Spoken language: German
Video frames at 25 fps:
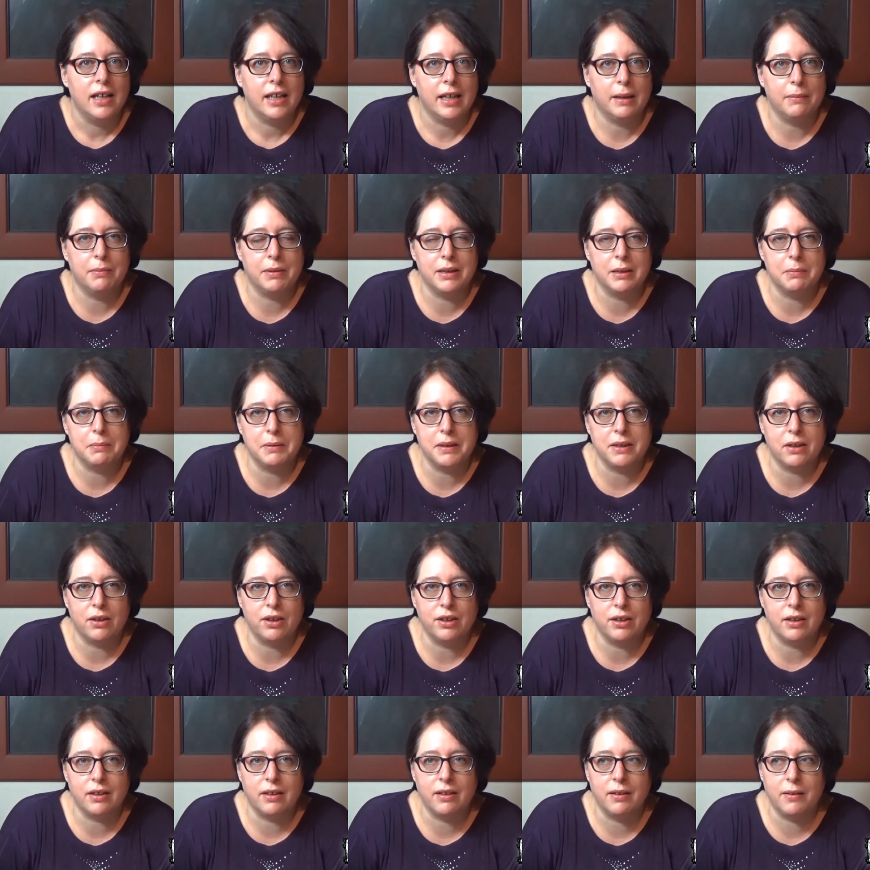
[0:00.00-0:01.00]
Gibt es
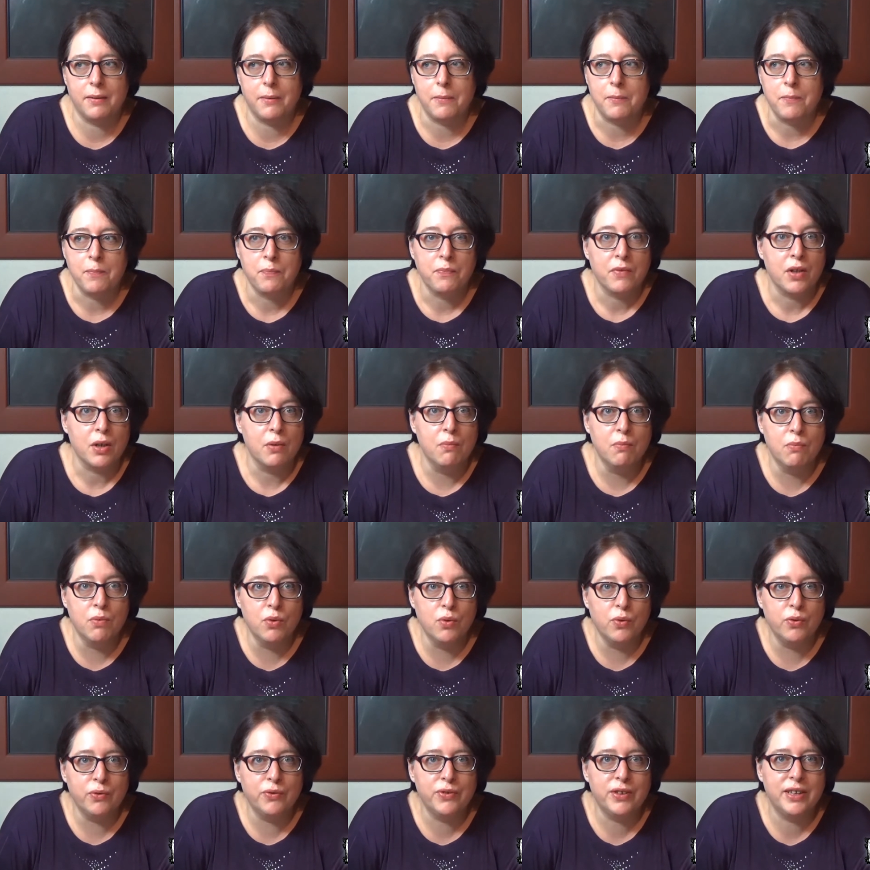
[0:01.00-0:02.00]
besondere
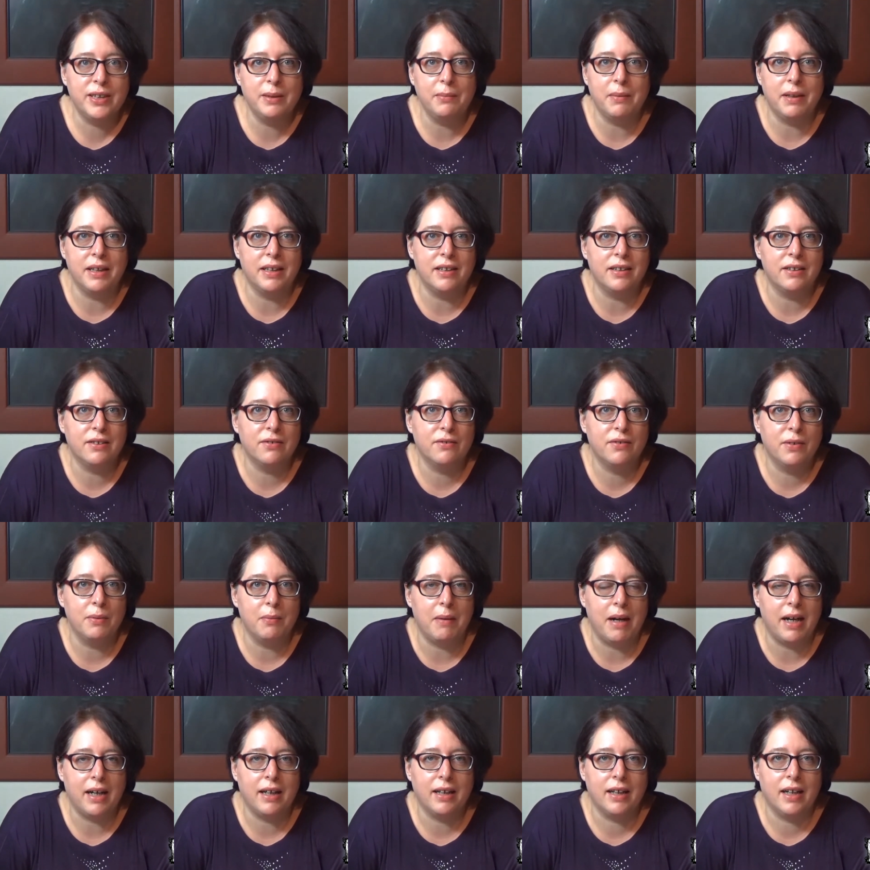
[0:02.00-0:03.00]
Moves, die man irgendwie
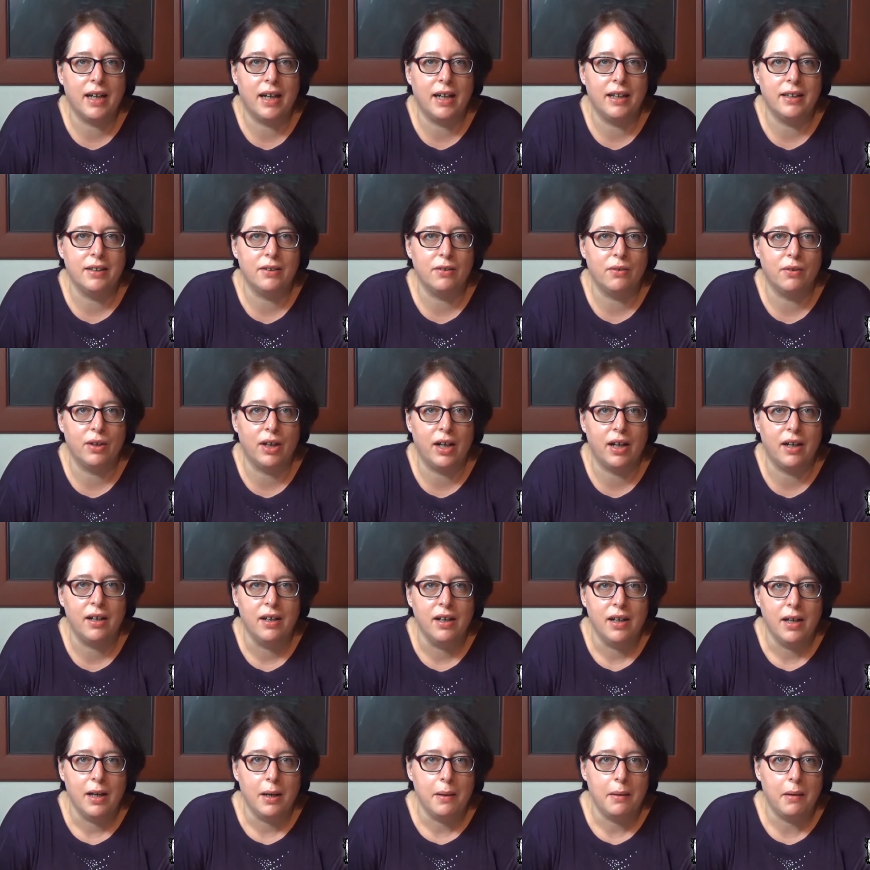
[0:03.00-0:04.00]
machen kann oder
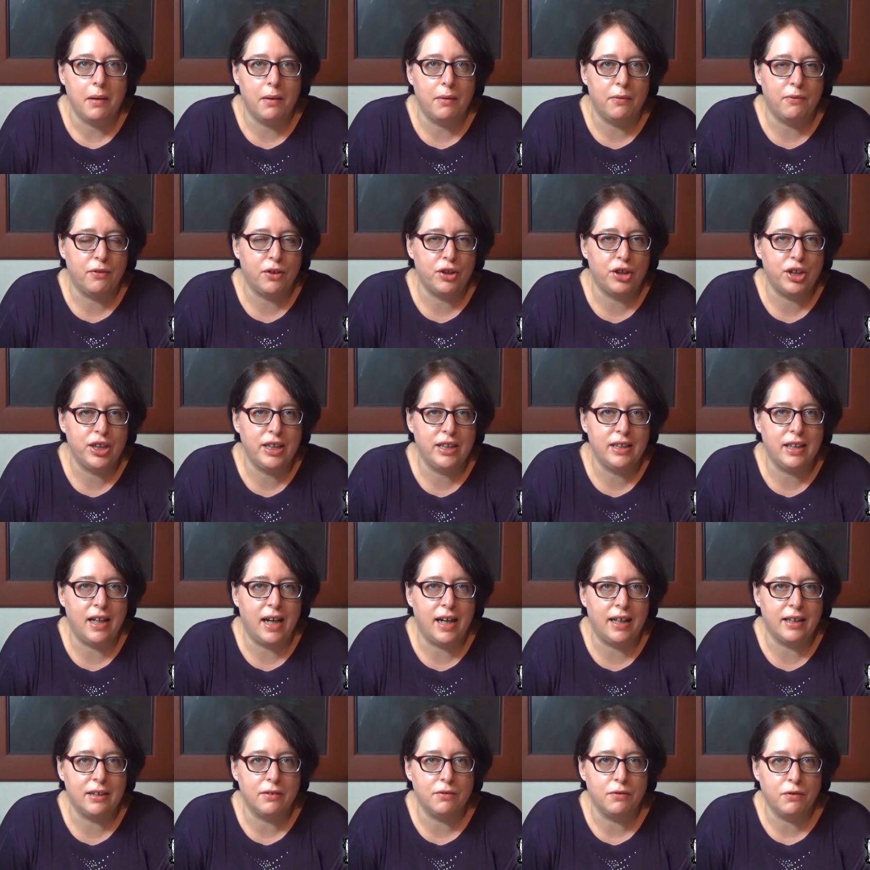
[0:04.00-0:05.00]
äh, verschiedene
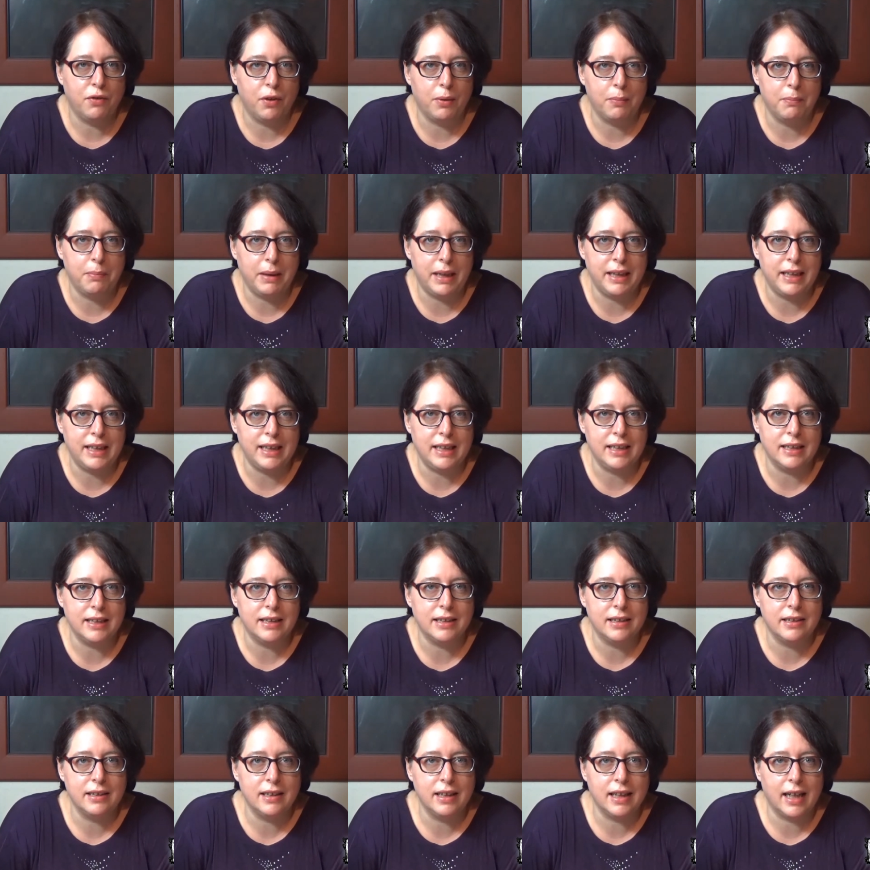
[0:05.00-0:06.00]
Arten von
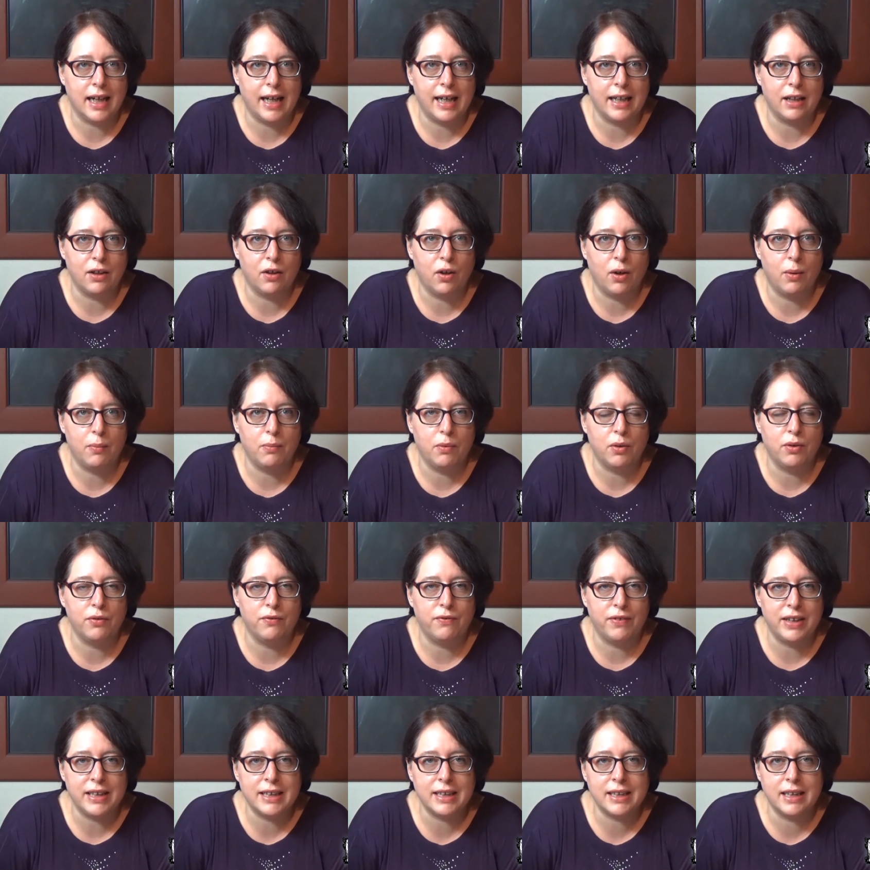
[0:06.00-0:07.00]
Bennies, die reinkommen
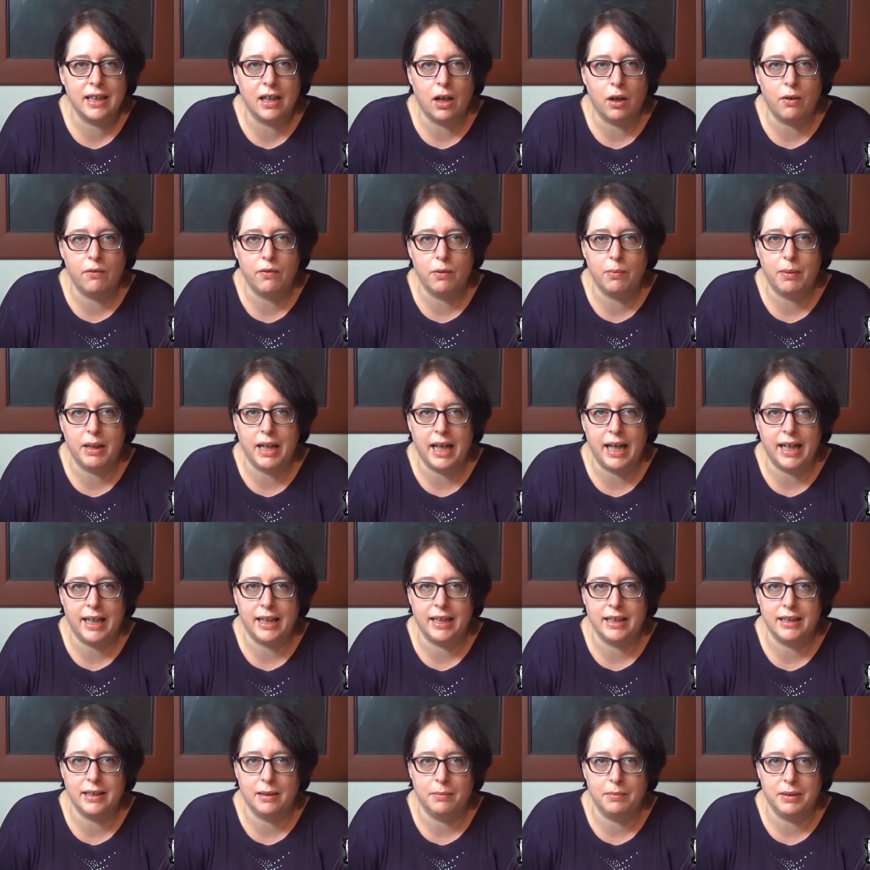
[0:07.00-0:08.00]
und was genau will man
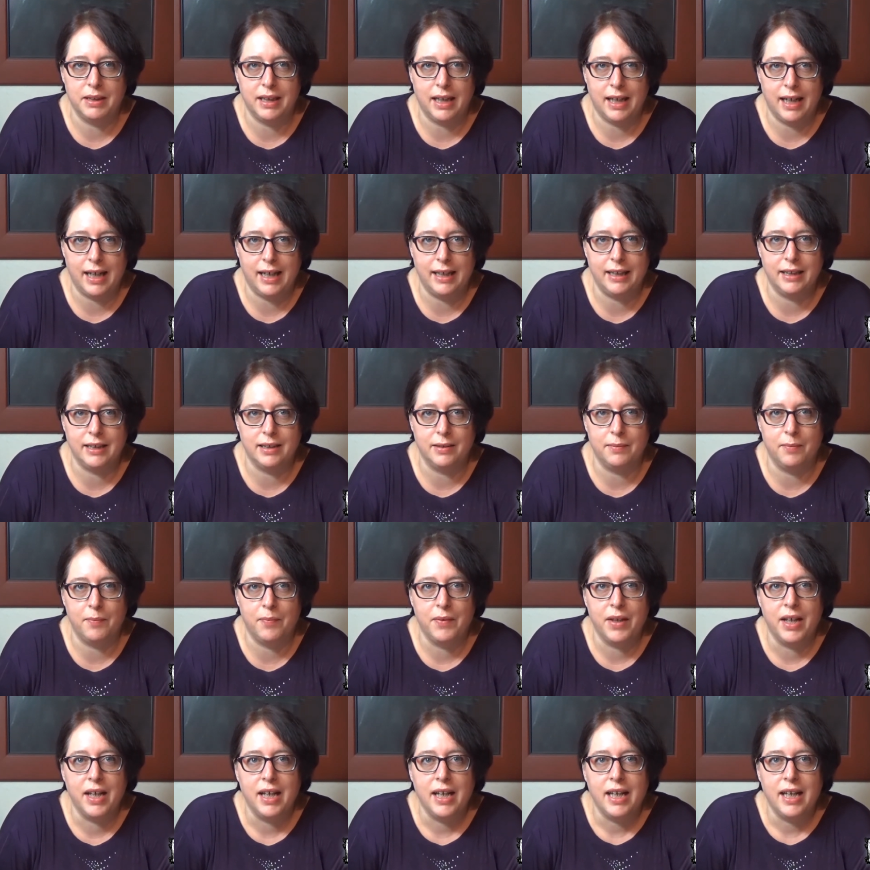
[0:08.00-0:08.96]
eigentlich damit erreichen?